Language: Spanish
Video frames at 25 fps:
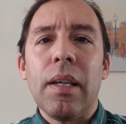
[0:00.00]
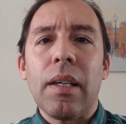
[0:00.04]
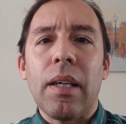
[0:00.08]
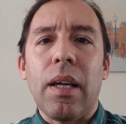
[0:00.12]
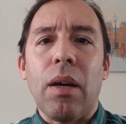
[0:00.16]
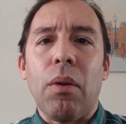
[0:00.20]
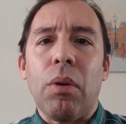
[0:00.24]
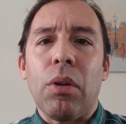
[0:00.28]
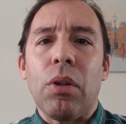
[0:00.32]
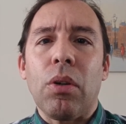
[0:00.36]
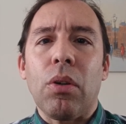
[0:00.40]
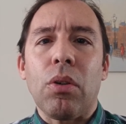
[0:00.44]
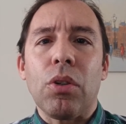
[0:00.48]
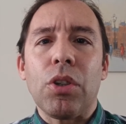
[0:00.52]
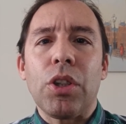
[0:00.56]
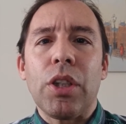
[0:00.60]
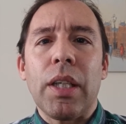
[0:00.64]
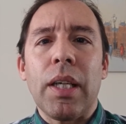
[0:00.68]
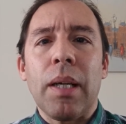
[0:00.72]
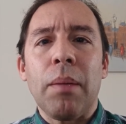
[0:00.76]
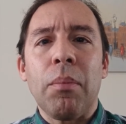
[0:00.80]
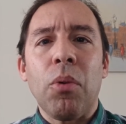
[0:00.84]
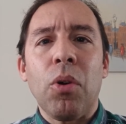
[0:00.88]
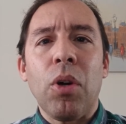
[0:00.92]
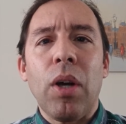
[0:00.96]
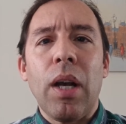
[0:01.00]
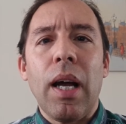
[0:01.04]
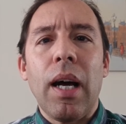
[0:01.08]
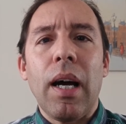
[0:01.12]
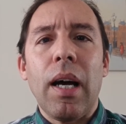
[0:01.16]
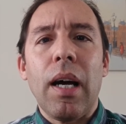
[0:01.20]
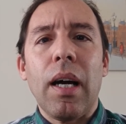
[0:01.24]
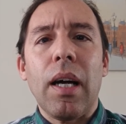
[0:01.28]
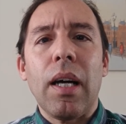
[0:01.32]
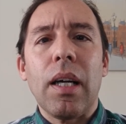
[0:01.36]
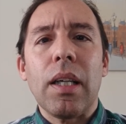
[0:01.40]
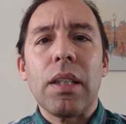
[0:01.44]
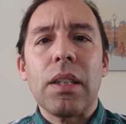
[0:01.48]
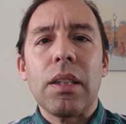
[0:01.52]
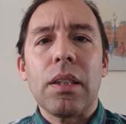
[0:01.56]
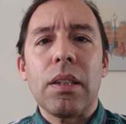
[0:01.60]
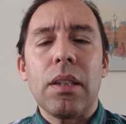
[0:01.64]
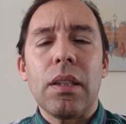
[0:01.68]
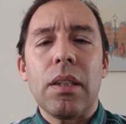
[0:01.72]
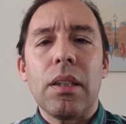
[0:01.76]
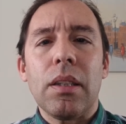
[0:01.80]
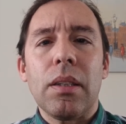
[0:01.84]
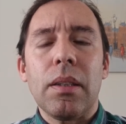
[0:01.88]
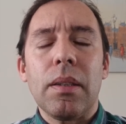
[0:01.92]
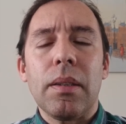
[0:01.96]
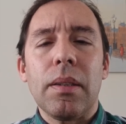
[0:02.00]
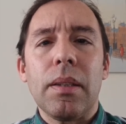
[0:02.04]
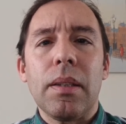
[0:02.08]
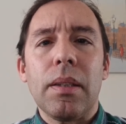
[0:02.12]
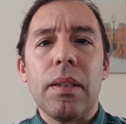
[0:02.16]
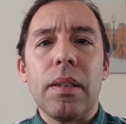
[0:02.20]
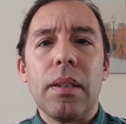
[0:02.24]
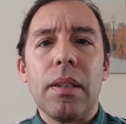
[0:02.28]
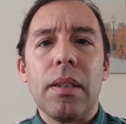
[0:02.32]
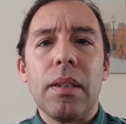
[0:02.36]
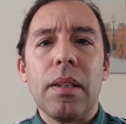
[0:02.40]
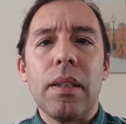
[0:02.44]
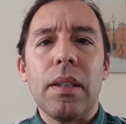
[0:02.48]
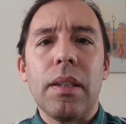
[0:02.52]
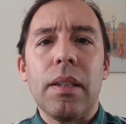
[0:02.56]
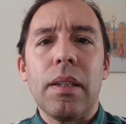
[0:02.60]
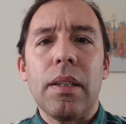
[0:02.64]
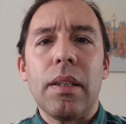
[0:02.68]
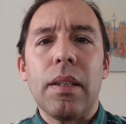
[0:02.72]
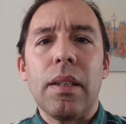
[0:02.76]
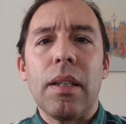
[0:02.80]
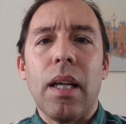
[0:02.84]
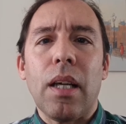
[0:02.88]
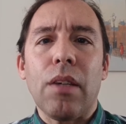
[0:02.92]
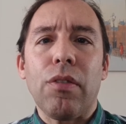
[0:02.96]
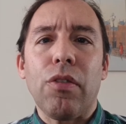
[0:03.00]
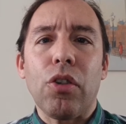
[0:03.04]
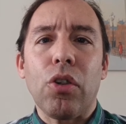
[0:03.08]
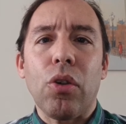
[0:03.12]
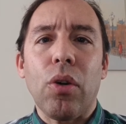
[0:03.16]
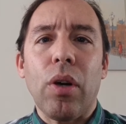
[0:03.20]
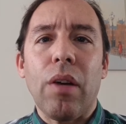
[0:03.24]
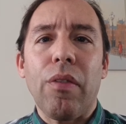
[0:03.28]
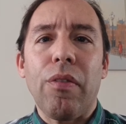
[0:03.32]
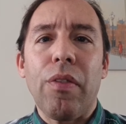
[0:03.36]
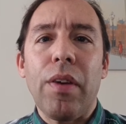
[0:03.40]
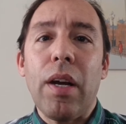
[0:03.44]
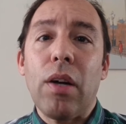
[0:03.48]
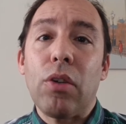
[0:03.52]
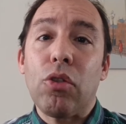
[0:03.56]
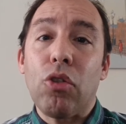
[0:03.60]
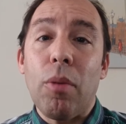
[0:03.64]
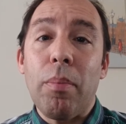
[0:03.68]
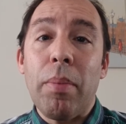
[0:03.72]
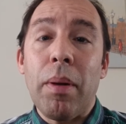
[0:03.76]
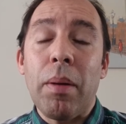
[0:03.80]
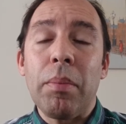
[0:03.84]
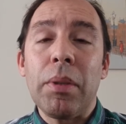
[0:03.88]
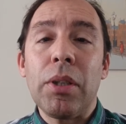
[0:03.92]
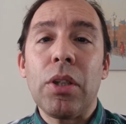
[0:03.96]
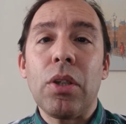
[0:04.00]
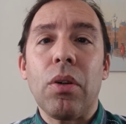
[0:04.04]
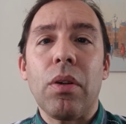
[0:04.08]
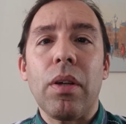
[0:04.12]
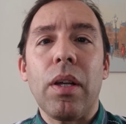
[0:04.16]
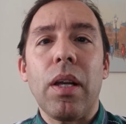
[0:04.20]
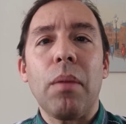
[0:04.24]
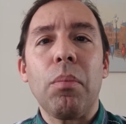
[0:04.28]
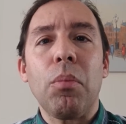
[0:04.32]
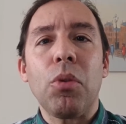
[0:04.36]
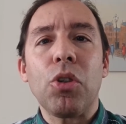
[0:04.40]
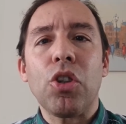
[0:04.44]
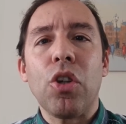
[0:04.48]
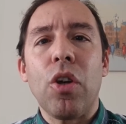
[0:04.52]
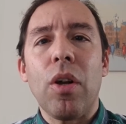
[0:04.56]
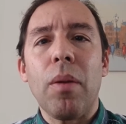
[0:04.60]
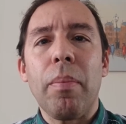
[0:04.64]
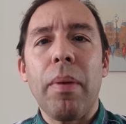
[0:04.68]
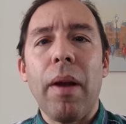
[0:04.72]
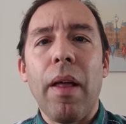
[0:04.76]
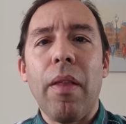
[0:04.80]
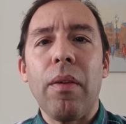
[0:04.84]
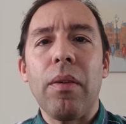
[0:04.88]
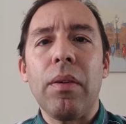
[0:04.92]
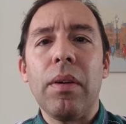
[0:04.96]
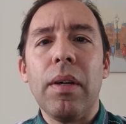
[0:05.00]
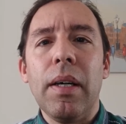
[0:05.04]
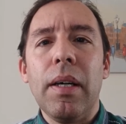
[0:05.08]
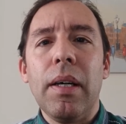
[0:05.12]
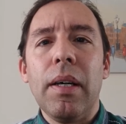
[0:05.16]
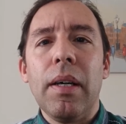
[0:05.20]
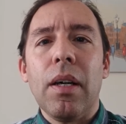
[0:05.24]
que cuando consigamos las, eh, eh, las fotografías o el permiso del Museo del Prado,